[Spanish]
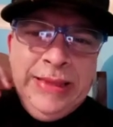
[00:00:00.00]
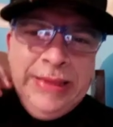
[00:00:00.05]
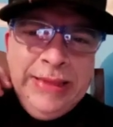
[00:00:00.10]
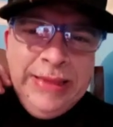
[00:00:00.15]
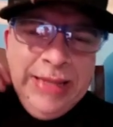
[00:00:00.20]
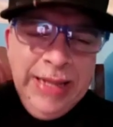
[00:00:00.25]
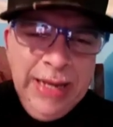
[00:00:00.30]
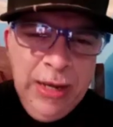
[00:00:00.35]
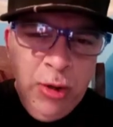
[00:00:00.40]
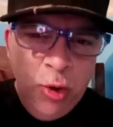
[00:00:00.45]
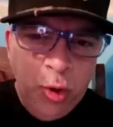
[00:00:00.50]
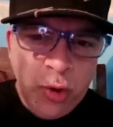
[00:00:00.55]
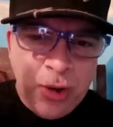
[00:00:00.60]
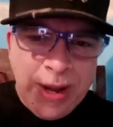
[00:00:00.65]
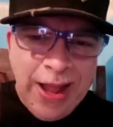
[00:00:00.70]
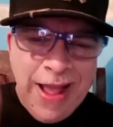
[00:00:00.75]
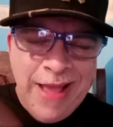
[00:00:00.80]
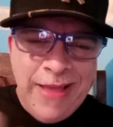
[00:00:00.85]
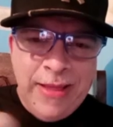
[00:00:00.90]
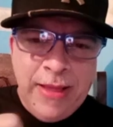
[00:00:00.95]

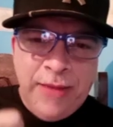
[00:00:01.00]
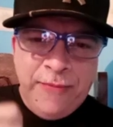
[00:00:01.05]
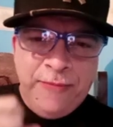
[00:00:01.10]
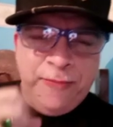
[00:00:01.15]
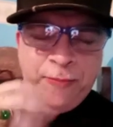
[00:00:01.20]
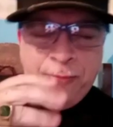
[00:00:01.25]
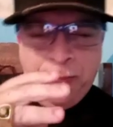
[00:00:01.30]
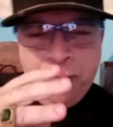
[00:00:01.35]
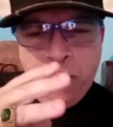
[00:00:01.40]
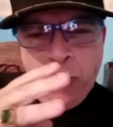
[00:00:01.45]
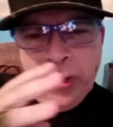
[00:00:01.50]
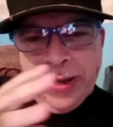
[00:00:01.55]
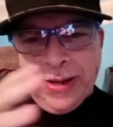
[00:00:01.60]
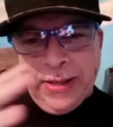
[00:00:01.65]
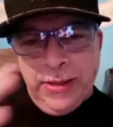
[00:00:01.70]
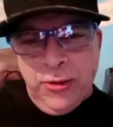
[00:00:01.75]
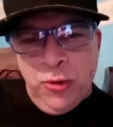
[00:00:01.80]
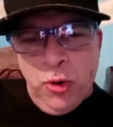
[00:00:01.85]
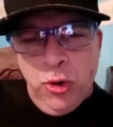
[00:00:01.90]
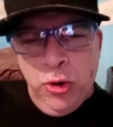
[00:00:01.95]
dislocada,
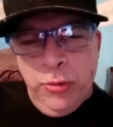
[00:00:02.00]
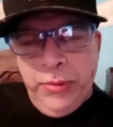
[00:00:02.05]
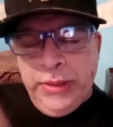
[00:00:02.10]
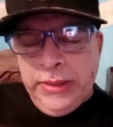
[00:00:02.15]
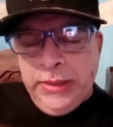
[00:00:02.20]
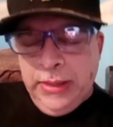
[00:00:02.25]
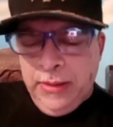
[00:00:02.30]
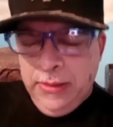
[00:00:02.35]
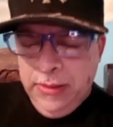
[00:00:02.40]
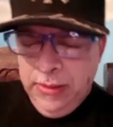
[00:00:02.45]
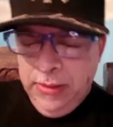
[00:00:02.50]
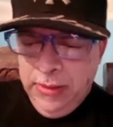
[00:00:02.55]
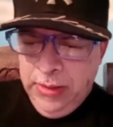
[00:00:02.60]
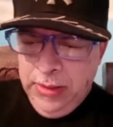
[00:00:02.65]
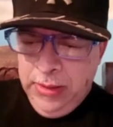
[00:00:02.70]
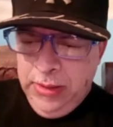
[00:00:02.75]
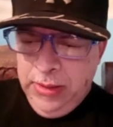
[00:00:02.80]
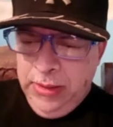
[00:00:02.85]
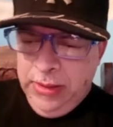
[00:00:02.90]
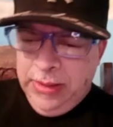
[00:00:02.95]
fuera de órbita,
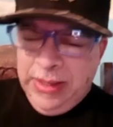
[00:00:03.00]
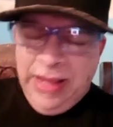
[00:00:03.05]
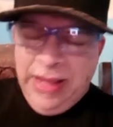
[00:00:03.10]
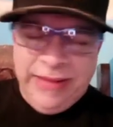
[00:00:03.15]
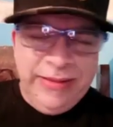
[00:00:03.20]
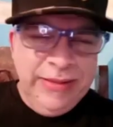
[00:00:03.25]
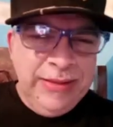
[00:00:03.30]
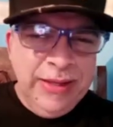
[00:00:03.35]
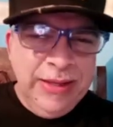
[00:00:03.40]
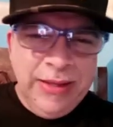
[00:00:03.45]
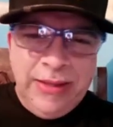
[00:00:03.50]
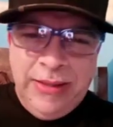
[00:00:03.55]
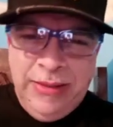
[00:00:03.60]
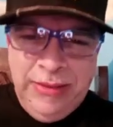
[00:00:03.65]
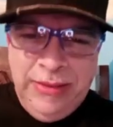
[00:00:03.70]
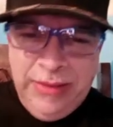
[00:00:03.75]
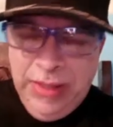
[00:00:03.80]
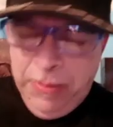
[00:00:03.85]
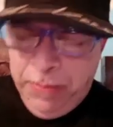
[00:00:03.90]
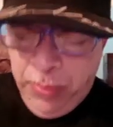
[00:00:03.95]
que hace este
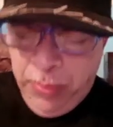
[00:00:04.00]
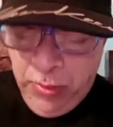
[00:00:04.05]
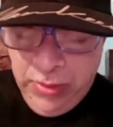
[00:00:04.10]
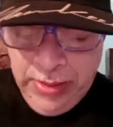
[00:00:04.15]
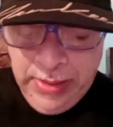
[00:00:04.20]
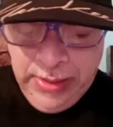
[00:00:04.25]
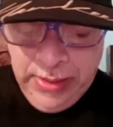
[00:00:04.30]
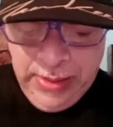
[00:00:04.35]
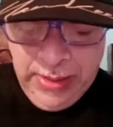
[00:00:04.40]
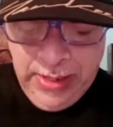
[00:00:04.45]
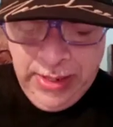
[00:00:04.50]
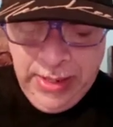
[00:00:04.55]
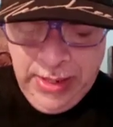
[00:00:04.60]
tipo de